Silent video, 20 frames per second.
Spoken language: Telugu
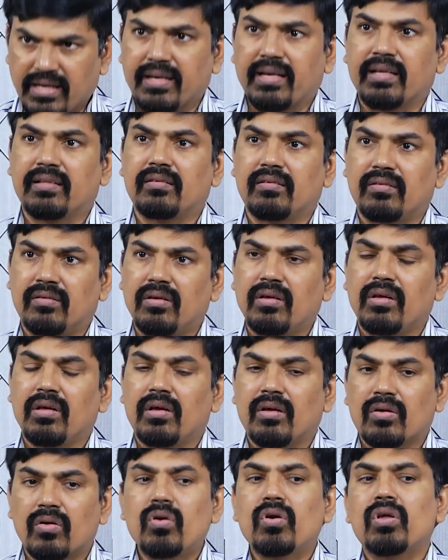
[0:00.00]
సంకేతం
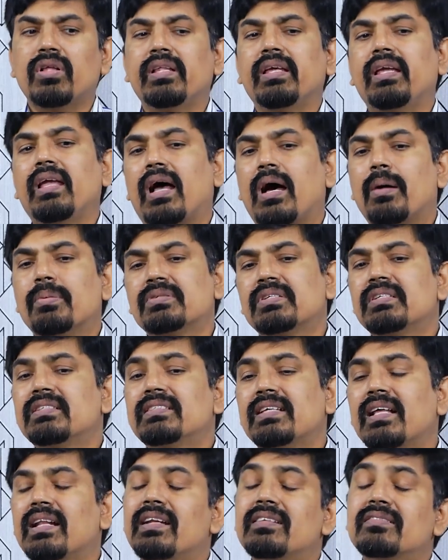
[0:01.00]
రెండోది ఆప్షన్
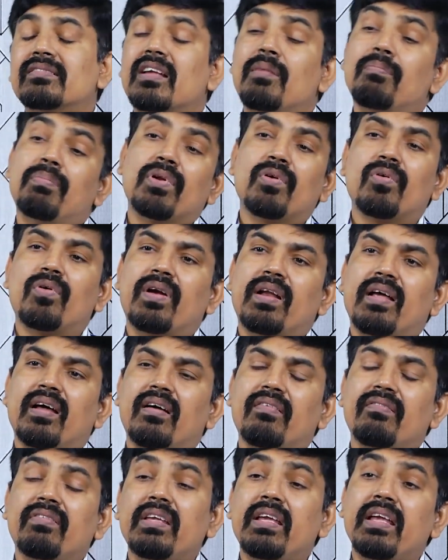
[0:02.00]
సెల్లర్స్కి ఎప్పుడు కూడా
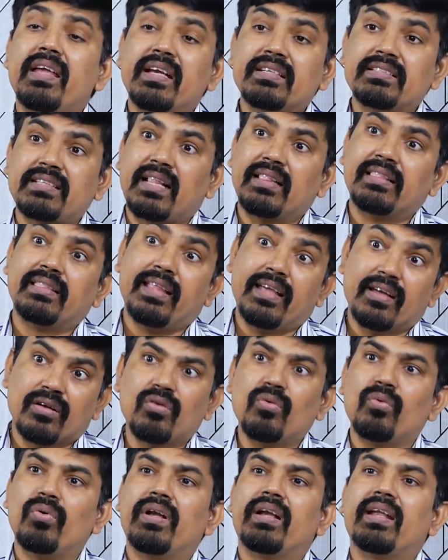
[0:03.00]
విఏఎక్స్ ఎంత
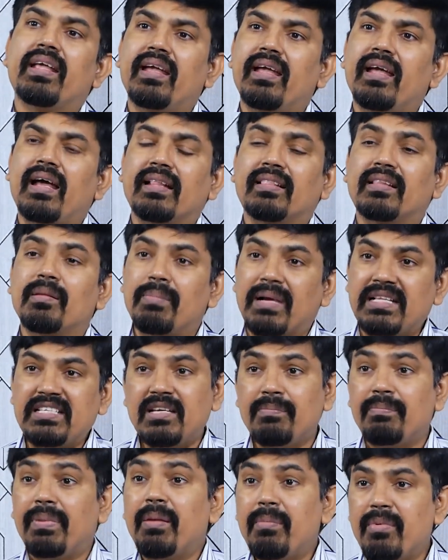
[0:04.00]
ఎక్కువ ఉంటే అంత
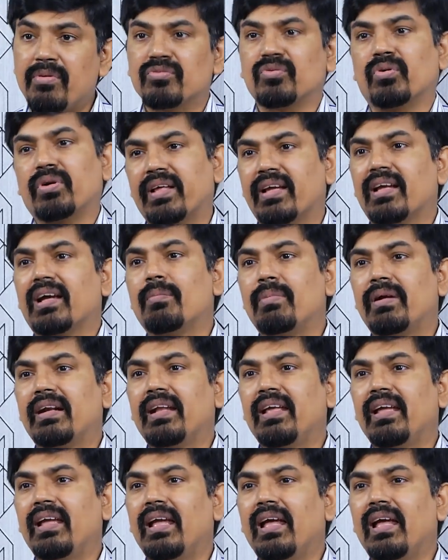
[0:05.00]
బల్జీ ప్రీమియమ్స్ ఉంటాయి కాబట్టి